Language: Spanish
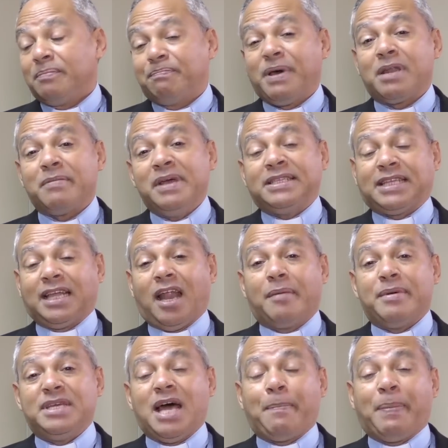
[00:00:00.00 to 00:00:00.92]
permite
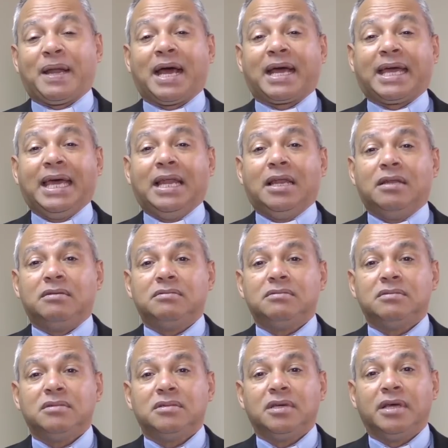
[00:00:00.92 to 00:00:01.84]
la vida para aquel
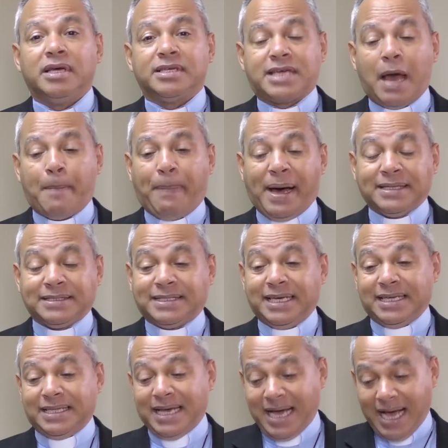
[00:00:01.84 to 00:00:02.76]
es capaz
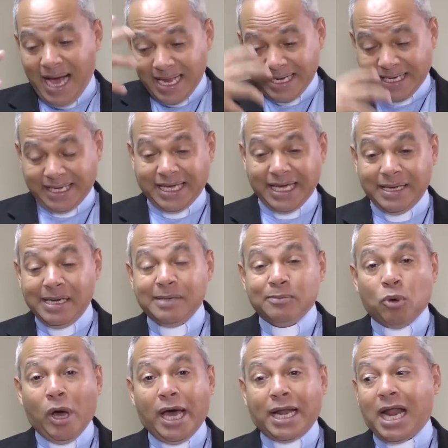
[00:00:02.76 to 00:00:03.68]
de dejar que Él
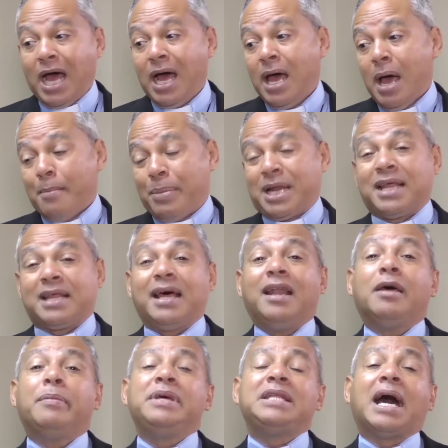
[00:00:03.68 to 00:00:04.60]
muera para
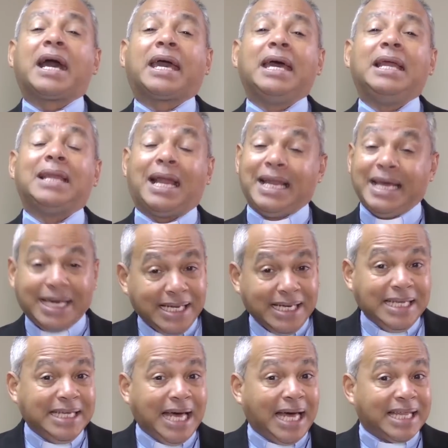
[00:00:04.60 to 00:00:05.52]
darle vida a aquel, la
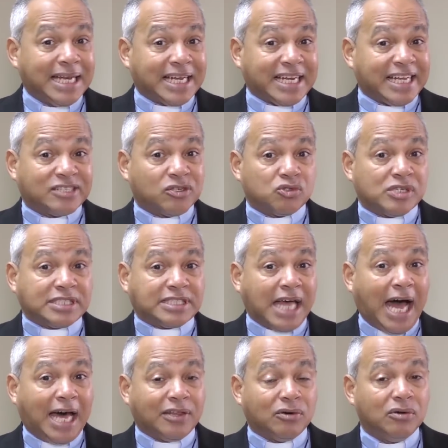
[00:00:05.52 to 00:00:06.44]
alegría del
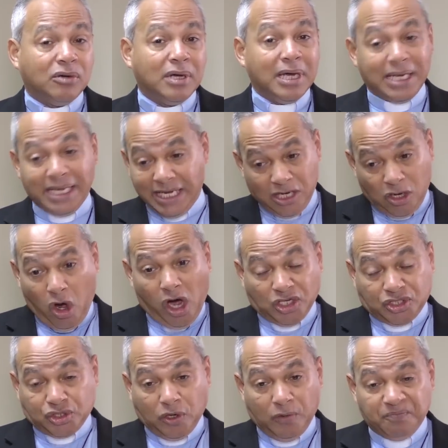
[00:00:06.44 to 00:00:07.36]
resucitado, el
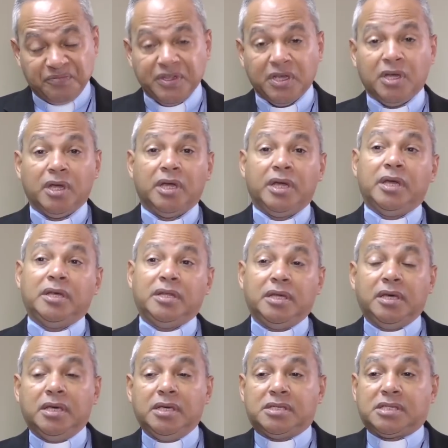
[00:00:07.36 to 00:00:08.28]
gozo. Y
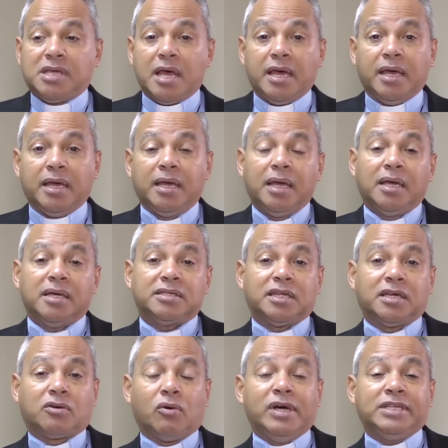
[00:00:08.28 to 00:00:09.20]
dice,
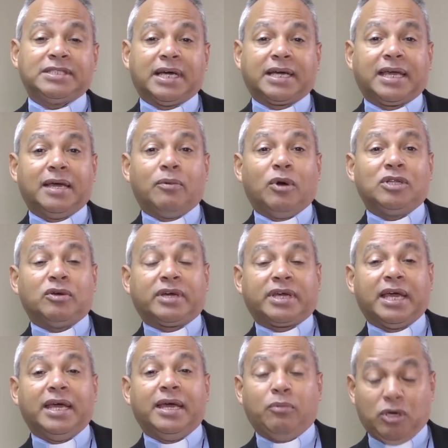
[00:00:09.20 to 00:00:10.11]
se cuenta que, bueno,
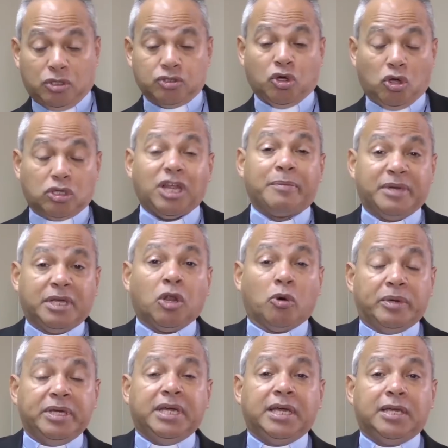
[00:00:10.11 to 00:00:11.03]
que, bueno yo también
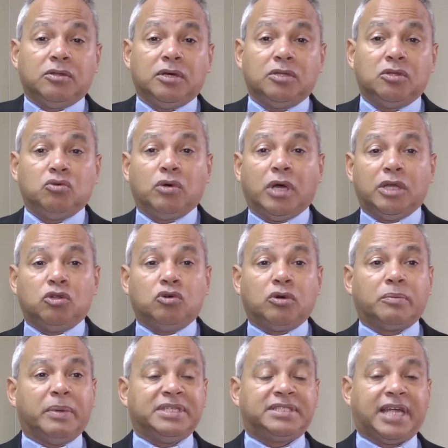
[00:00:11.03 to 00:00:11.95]
lo vi en,
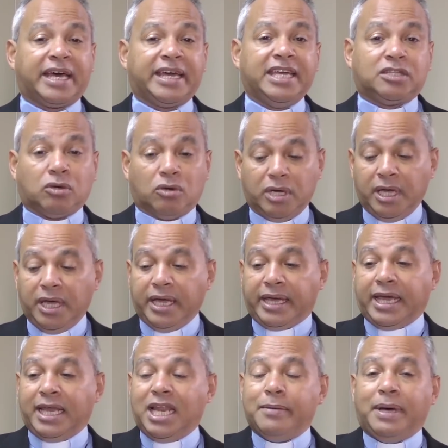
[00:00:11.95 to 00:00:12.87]
un, mensajito,
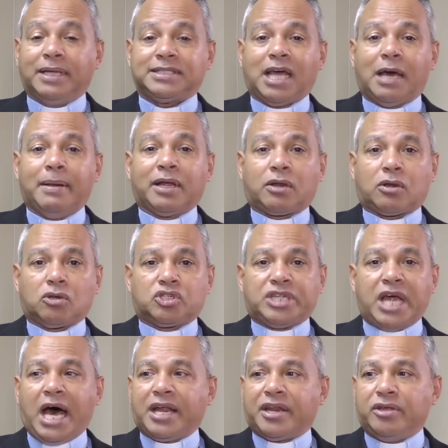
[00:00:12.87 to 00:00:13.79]
que levantaba el
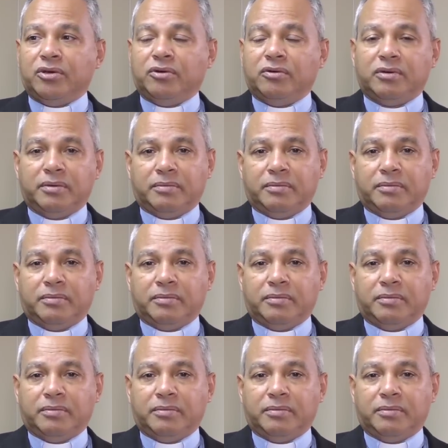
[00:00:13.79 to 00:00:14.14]
rosario,